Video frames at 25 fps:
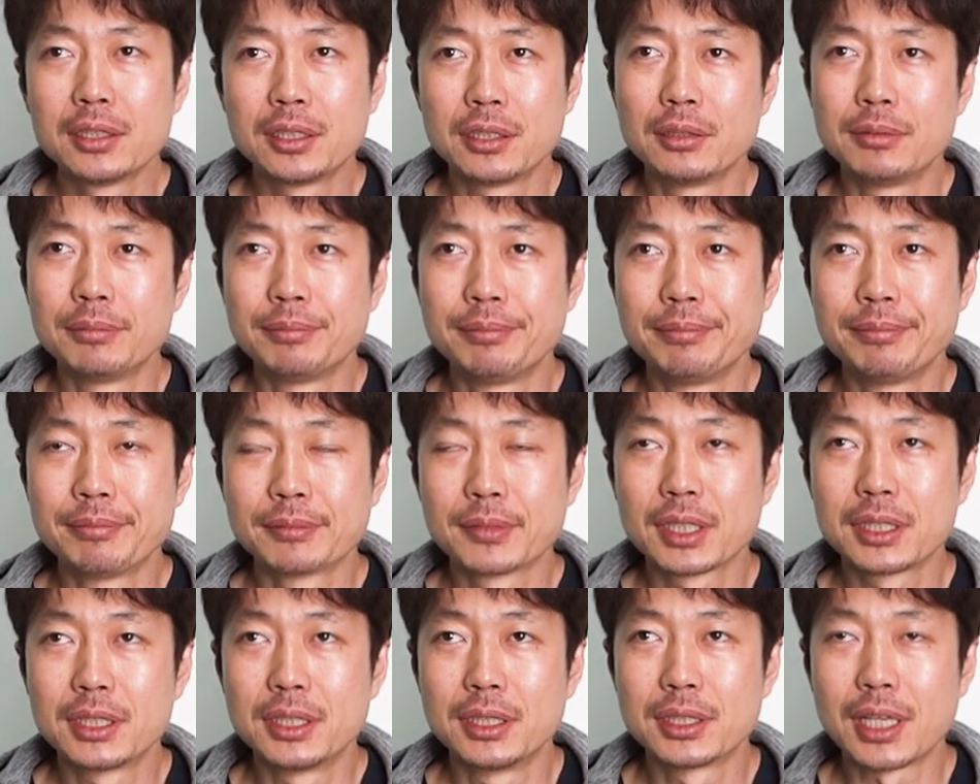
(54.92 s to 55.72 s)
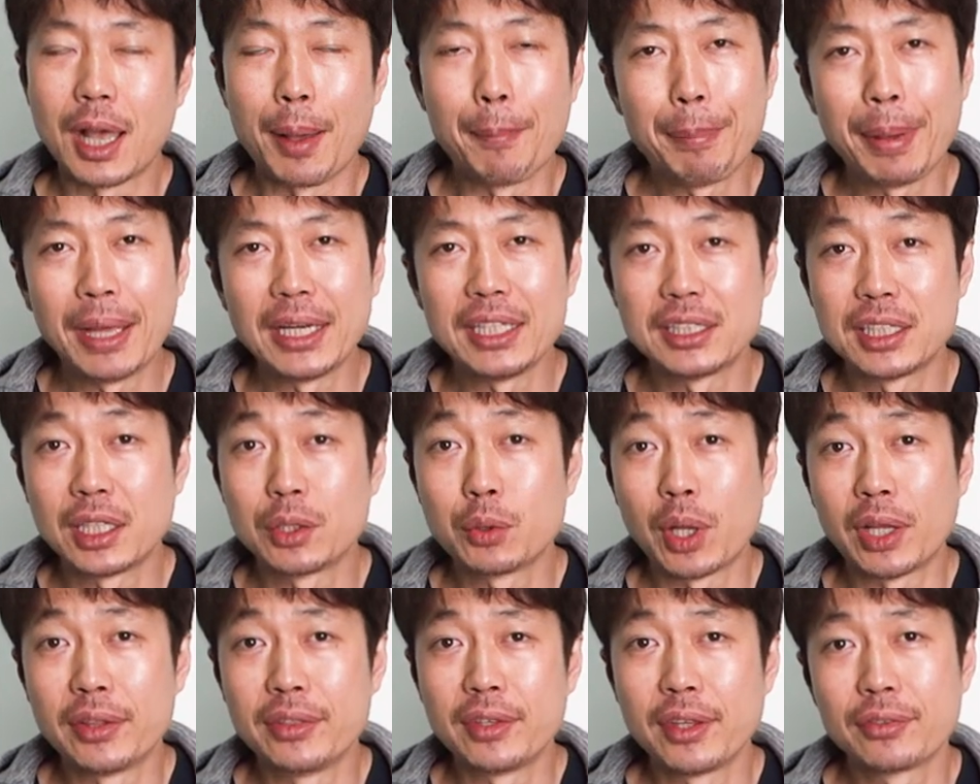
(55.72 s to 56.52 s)
지금 그 간판이
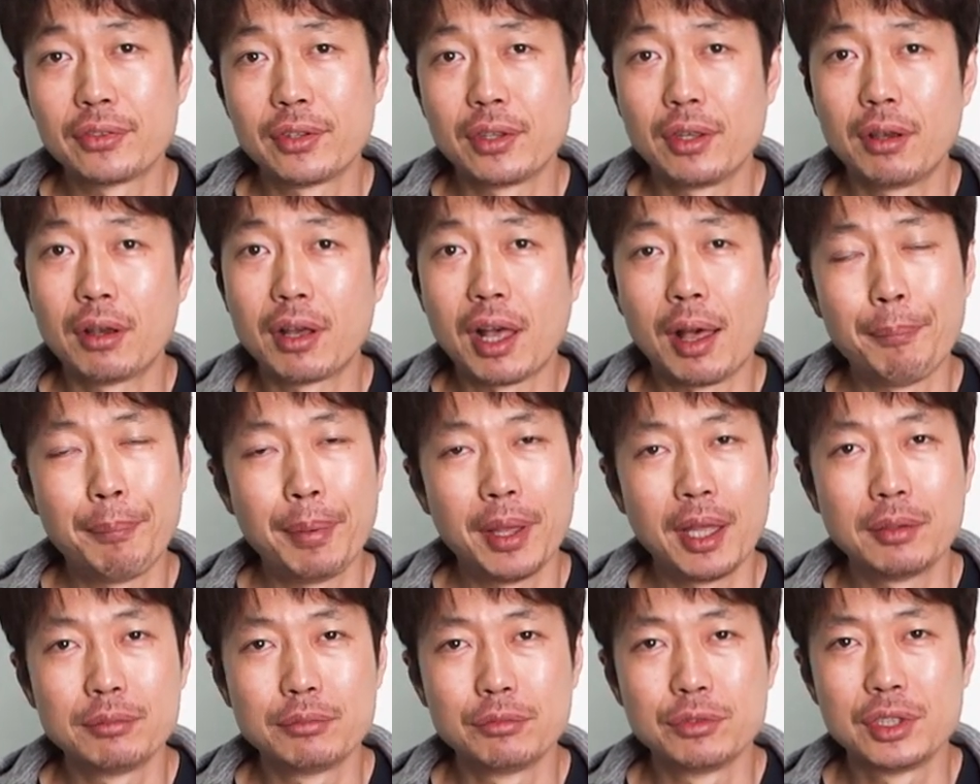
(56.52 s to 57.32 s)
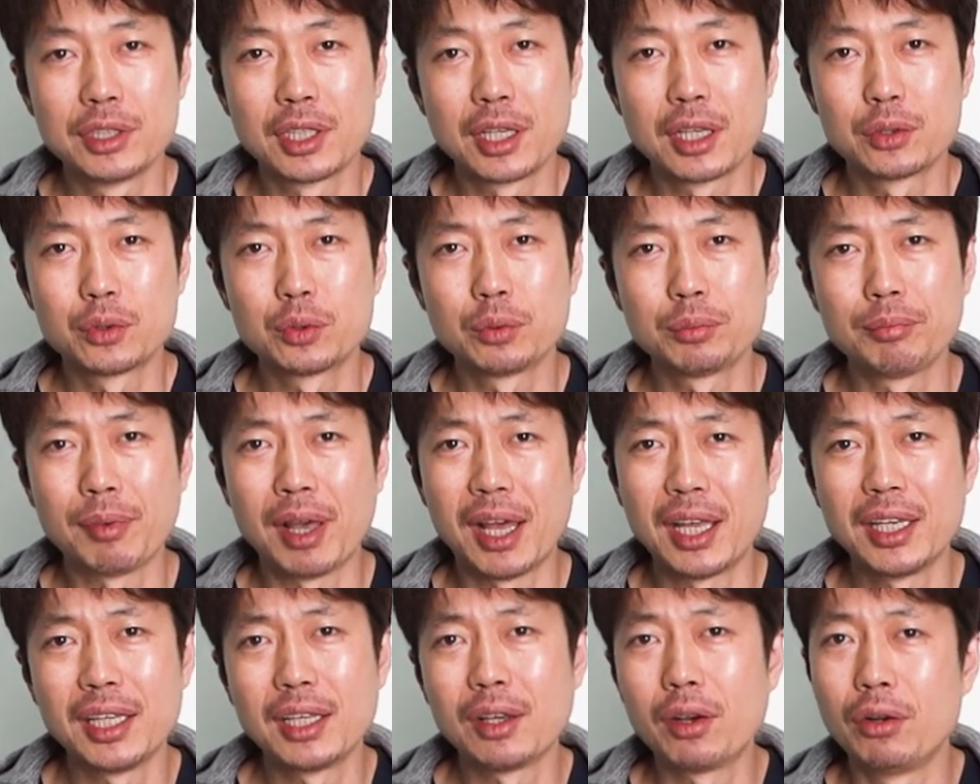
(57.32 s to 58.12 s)
제대로 안 됐어요. 간판 문제가 좀
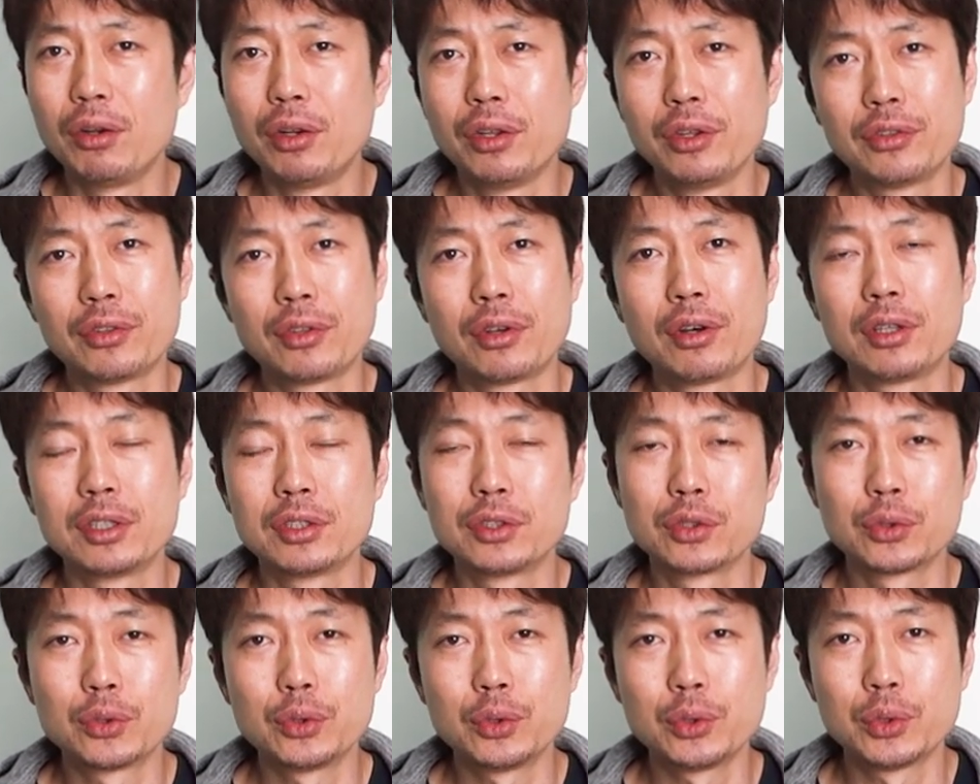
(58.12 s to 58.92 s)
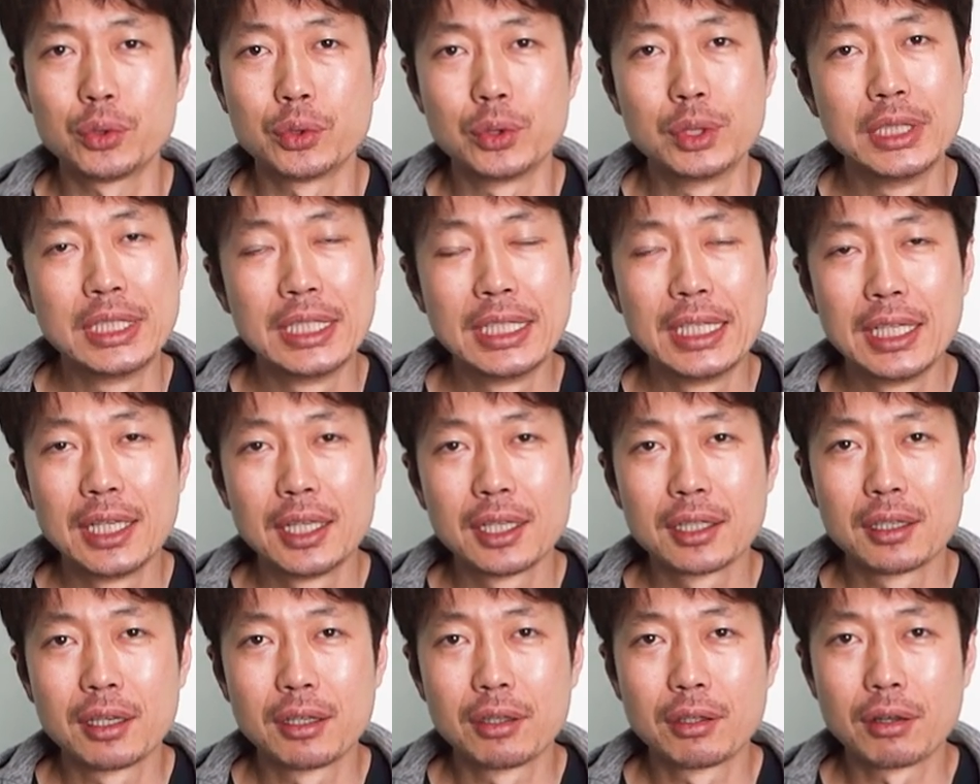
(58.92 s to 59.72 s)
많이 걸려 있어가지고
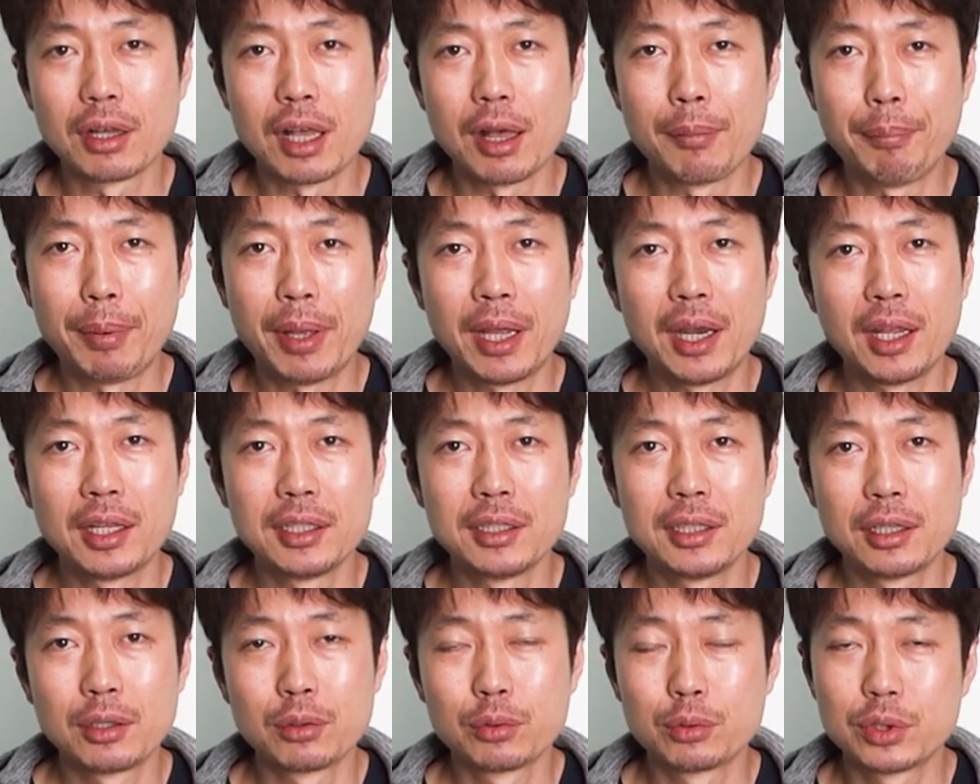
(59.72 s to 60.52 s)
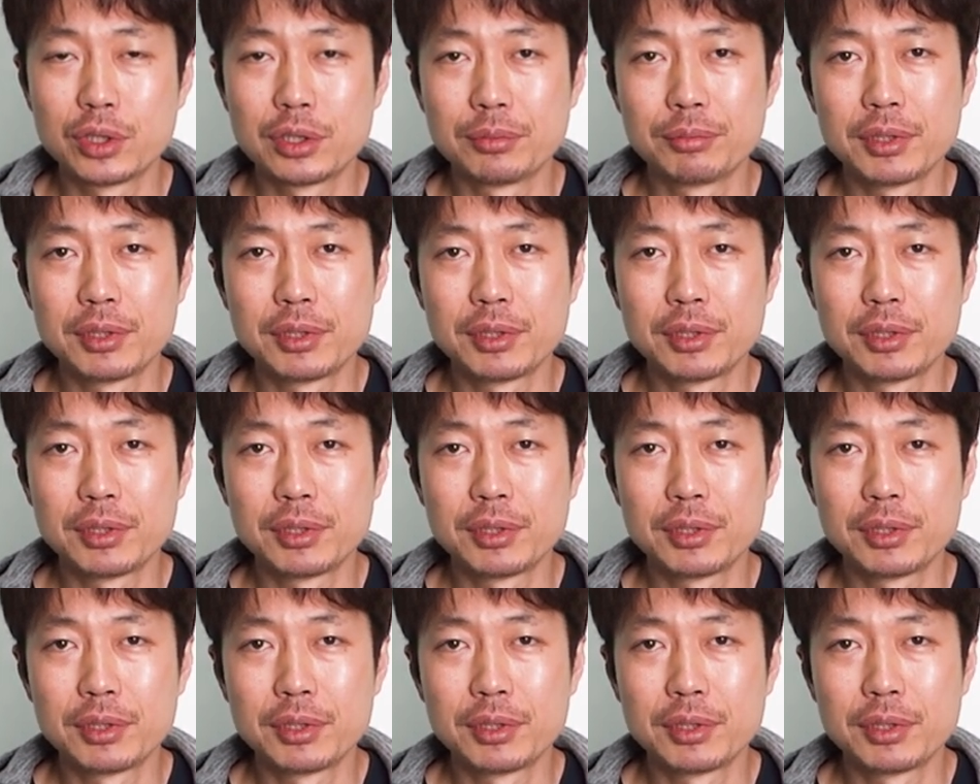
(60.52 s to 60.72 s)
그래서 간판하이라고